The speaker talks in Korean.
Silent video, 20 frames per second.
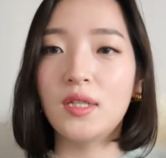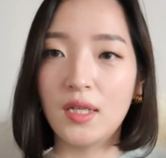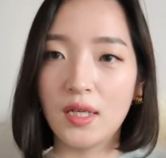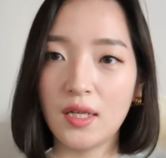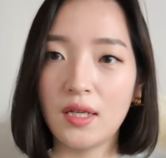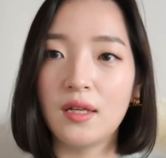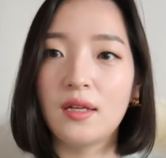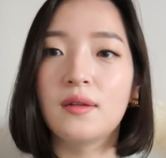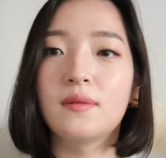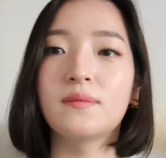
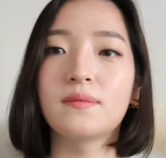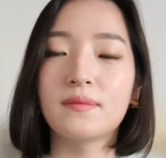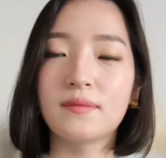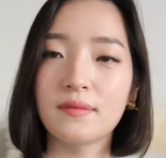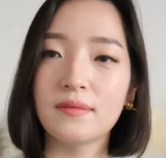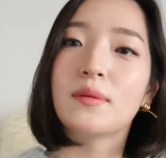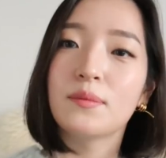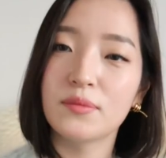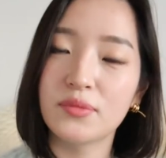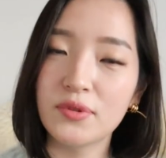네,
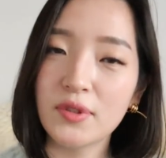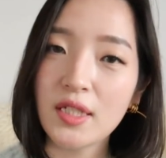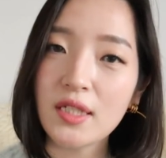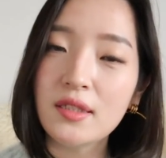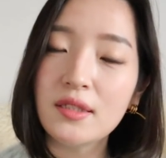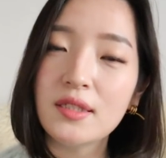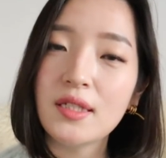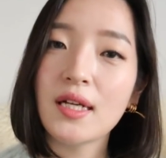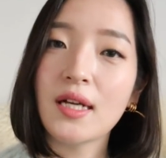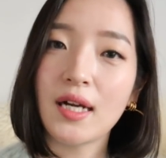
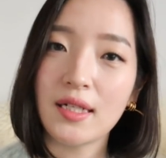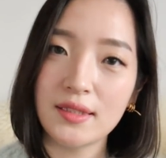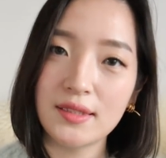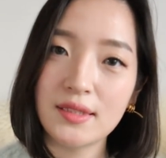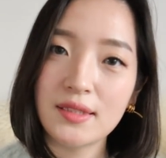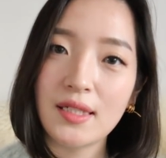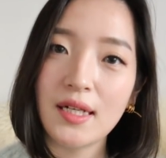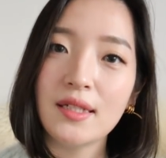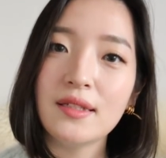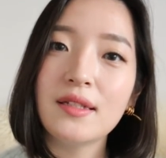브랜드의
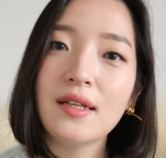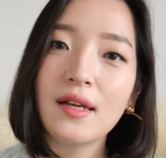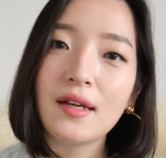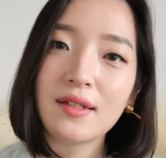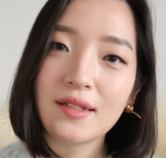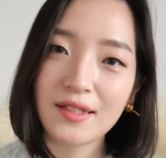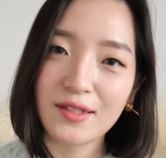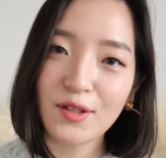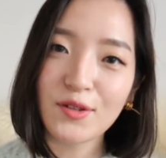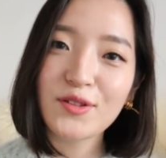가치란
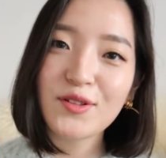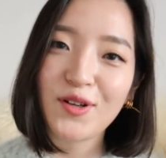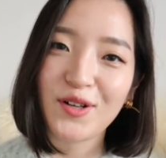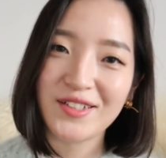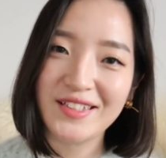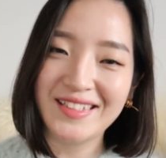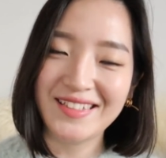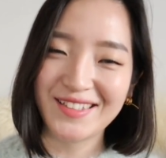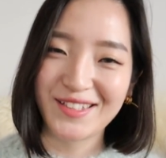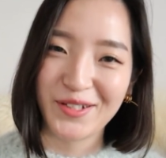이런
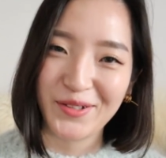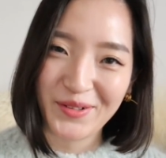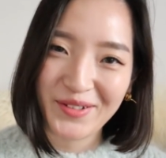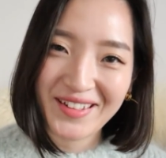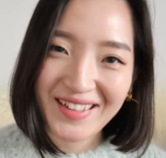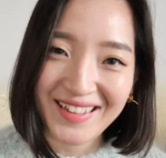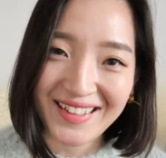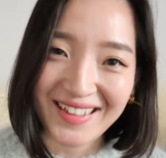것이죠.